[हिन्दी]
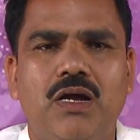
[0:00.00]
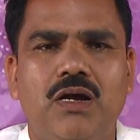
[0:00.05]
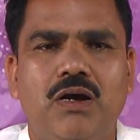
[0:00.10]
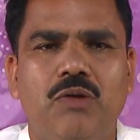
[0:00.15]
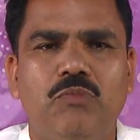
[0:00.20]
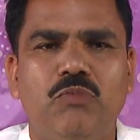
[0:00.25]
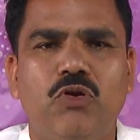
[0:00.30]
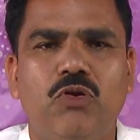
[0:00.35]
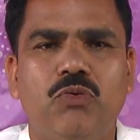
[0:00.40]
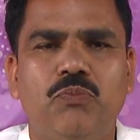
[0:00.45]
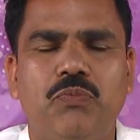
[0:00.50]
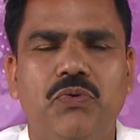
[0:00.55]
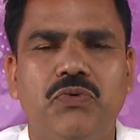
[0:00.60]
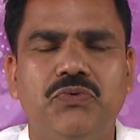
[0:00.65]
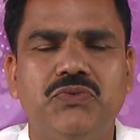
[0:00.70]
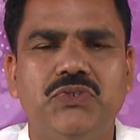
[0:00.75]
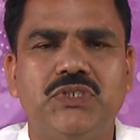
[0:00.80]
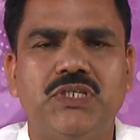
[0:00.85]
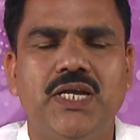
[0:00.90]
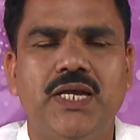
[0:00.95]
हम लोग
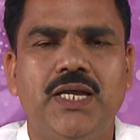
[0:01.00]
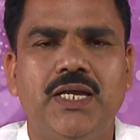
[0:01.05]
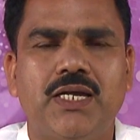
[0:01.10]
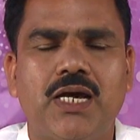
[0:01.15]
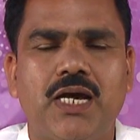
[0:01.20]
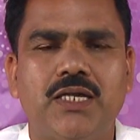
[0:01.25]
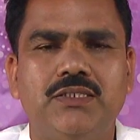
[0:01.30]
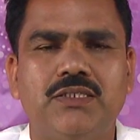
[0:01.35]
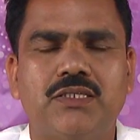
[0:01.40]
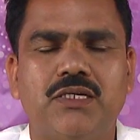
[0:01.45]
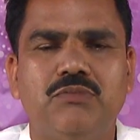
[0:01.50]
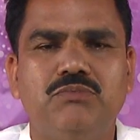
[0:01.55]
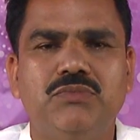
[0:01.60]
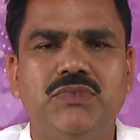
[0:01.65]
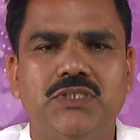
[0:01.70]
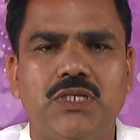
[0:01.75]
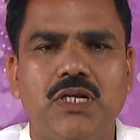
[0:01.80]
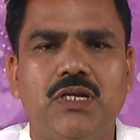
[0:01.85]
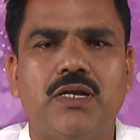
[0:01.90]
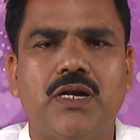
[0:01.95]
पहुँच गए कार्यक्रम
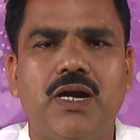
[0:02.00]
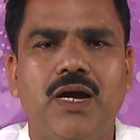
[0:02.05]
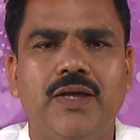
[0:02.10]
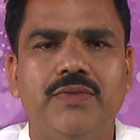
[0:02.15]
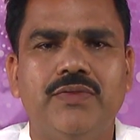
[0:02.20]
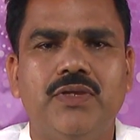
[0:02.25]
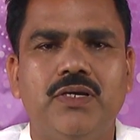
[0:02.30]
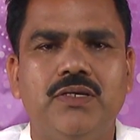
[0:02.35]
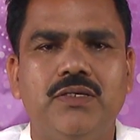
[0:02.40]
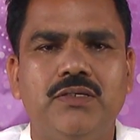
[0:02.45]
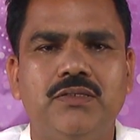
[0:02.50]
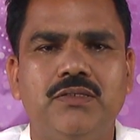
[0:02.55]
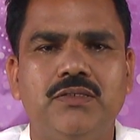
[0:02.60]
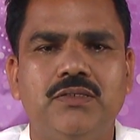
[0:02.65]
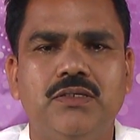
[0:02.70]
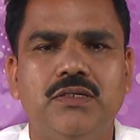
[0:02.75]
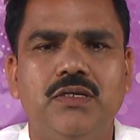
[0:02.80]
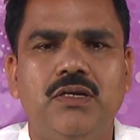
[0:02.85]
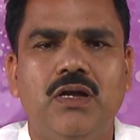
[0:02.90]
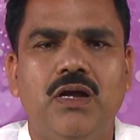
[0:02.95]
चल रहा था
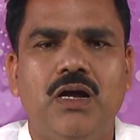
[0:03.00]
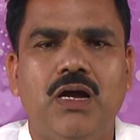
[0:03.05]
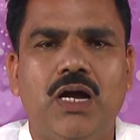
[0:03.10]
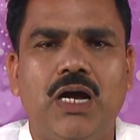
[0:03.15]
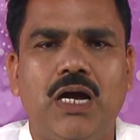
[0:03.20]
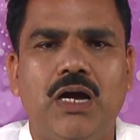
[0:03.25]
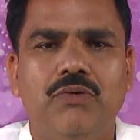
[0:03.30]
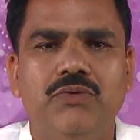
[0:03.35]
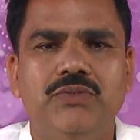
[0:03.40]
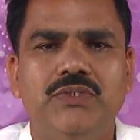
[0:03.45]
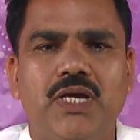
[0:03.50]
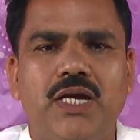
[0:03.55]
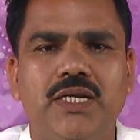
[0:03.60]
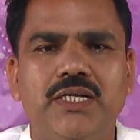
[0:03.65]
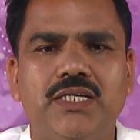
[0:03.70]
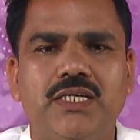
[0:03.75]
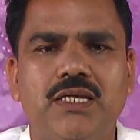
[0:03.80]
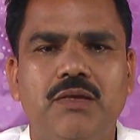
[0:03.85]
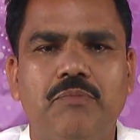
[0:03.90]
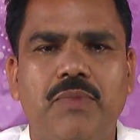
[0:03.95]
और
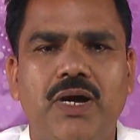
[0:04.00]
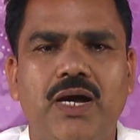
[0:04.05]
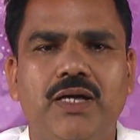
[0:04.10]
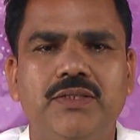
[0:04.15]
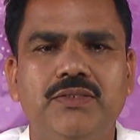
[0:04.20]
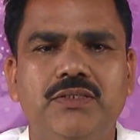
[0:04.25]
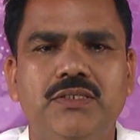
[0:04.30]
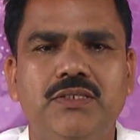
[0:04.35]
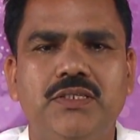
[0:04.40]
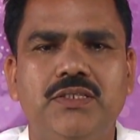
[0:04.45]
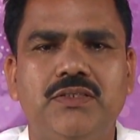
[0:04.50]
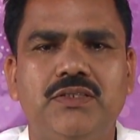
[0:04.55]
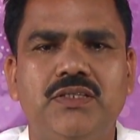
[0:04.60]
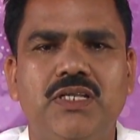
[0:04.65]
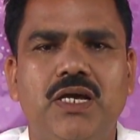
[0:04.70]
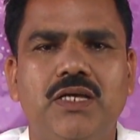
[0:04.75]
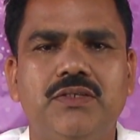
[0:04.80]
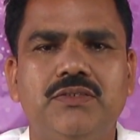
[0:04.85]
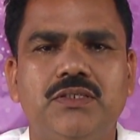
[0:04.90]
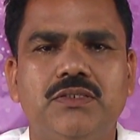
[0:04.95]
जाने के बाद
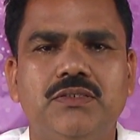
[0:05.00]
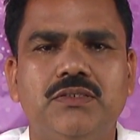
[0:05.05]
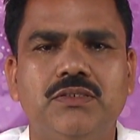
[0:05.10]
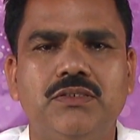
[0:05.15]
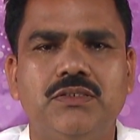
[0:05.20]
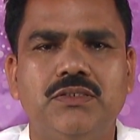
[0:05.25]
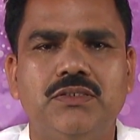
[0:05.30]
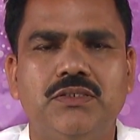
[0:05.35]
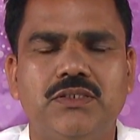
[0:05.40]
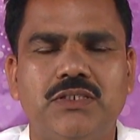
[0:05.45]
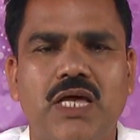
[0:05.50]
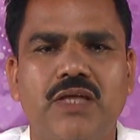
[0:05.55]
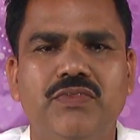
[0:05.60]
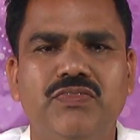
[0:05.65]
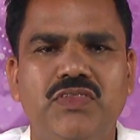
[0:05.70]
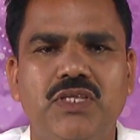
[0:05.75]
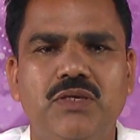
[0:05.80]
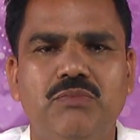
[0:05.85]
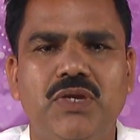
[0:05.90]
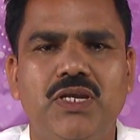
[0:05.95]
इतना
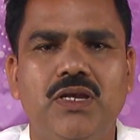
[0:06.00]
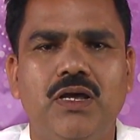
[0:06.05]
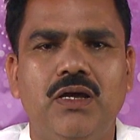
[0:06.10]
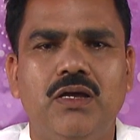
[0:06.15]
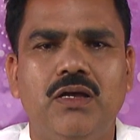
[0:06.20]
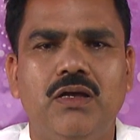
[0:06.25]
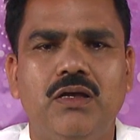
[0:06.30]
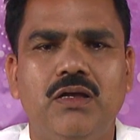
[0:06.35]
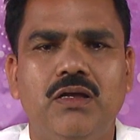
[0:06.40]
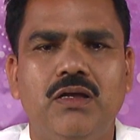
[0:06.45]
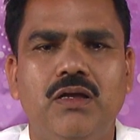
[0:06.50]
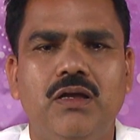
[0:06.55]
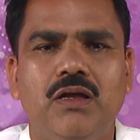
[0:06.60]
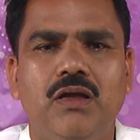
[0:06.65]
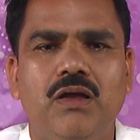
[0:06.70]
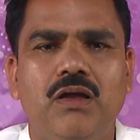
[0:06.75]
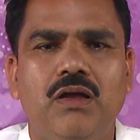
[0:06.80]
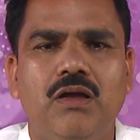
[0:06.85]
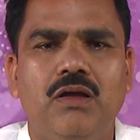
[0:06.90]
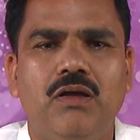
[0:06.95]
शांति मिला
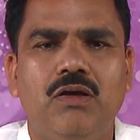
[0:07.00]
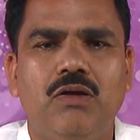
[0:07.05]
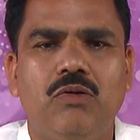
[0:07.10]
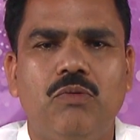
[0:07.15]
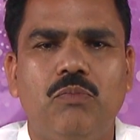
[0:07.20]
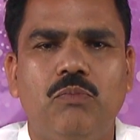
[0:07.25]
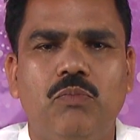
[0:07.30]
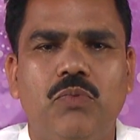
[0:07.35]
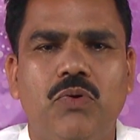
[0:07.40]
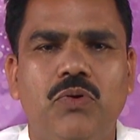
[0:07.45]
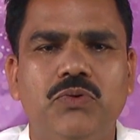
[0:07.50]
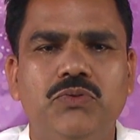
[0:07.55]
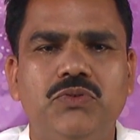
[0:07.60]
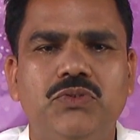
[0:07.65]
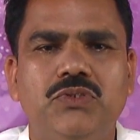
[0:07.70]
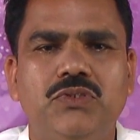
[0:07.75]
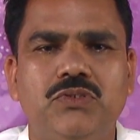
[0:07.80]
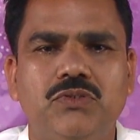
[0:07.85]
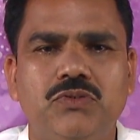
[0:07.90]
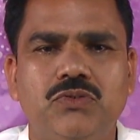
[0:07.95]
बहुत
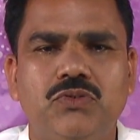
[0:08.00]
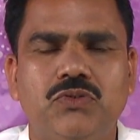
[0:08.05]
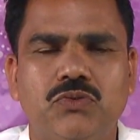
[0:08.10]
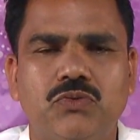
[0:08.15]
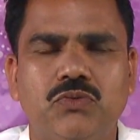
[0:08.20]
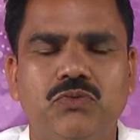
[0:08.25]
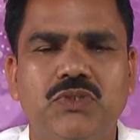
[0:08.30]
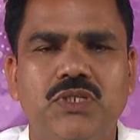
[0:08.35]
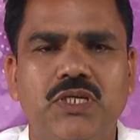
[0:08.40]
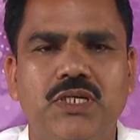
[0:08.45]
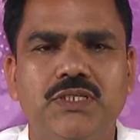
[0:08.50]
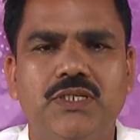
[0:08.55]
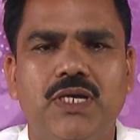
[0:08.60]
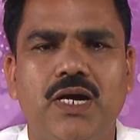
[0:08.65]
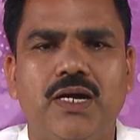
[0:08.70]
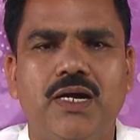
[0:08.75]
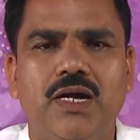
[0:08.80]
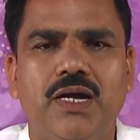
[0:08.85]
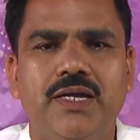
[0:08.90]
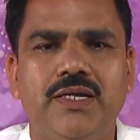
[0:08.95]
सुंदर
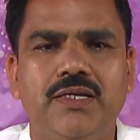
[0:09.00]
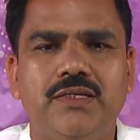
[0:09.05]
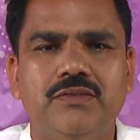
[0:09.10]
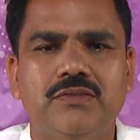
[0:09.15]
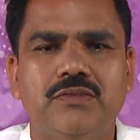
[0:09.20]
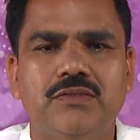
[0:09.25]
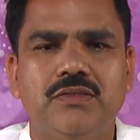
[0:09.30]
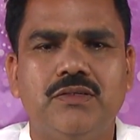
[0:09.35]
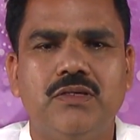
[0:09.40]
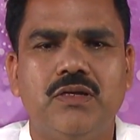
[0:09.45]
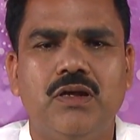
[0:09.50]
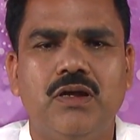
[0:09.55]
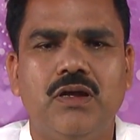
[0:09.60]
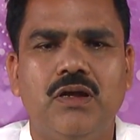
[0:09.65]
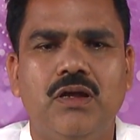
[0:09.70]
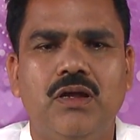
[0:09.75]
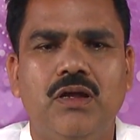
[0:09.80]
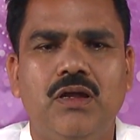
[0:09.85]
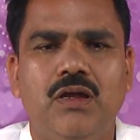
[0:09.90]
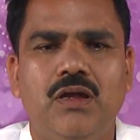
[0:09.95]
जगह है
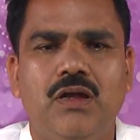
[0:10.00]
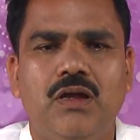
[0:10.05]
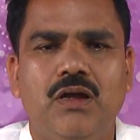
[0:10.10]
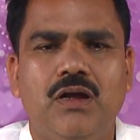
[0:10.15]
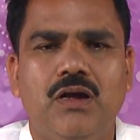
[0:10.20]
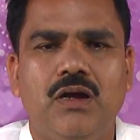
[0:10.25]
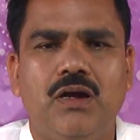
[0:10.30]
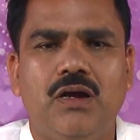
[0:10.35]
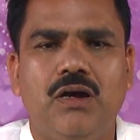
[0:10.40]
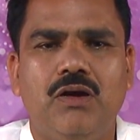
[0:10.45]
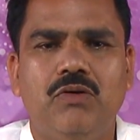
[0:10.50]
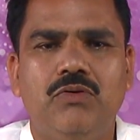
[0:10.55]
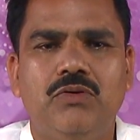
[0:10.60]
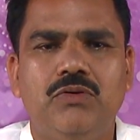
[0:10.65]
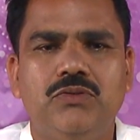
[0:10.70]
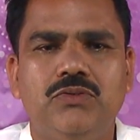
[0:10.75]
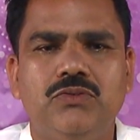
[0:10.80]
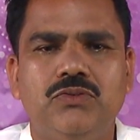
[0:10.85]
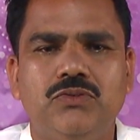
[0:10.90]
और